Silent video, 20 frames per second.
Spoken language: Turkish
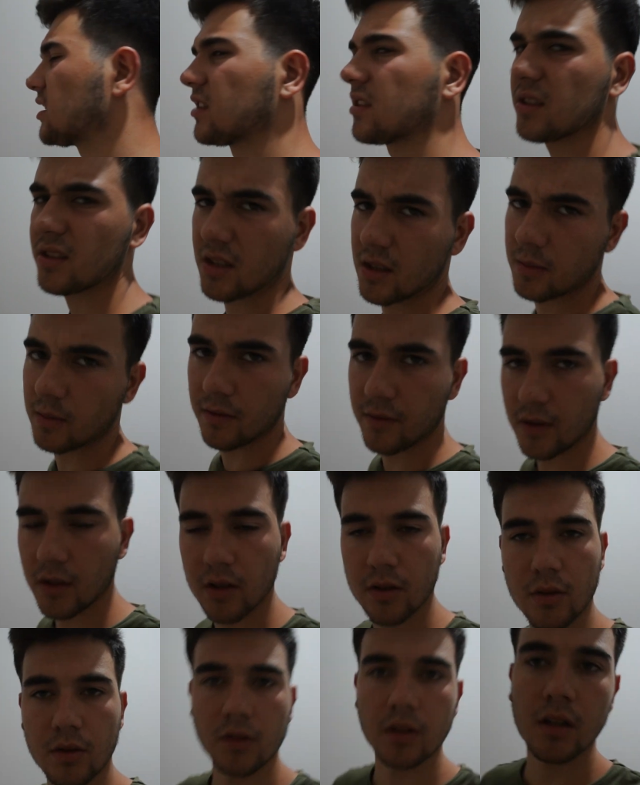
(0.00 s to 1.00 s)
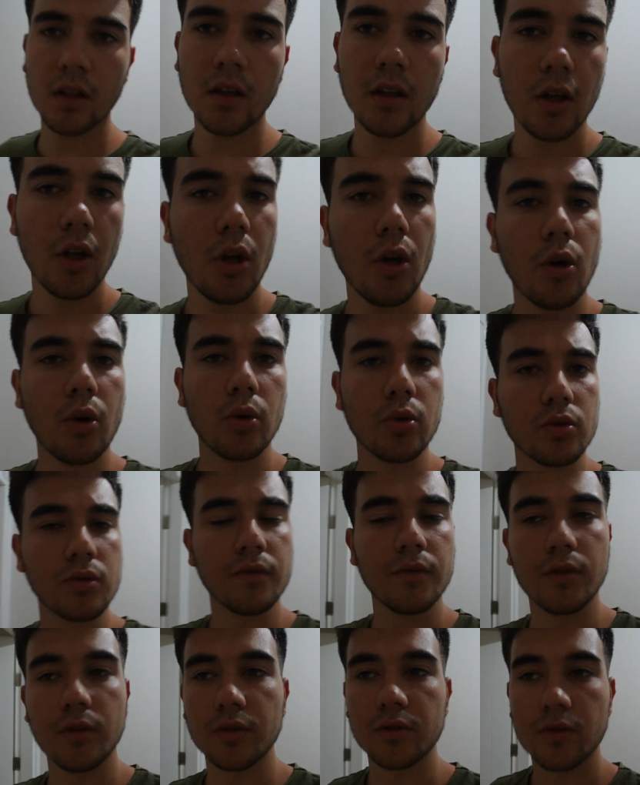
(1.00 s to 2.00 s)
challenge gibi falan öyle onun
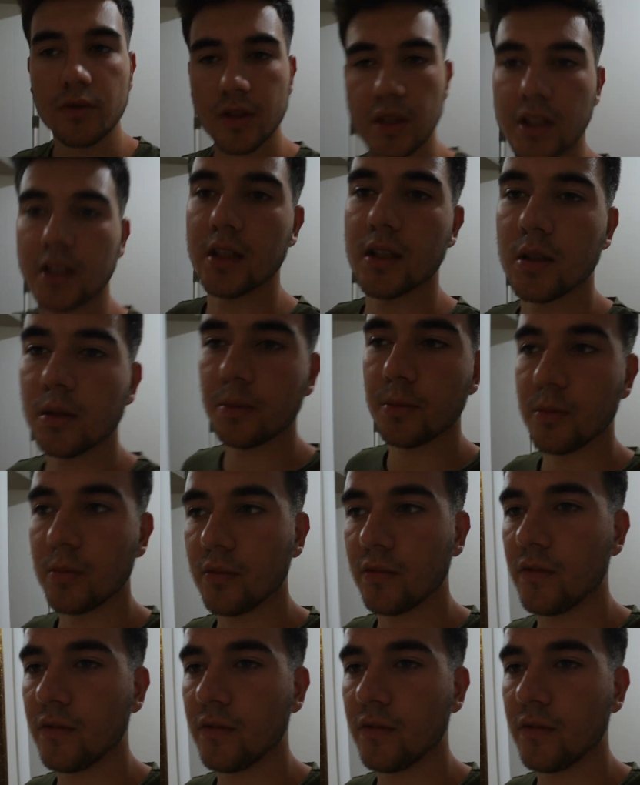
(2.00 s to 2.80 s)
videosunu çekerim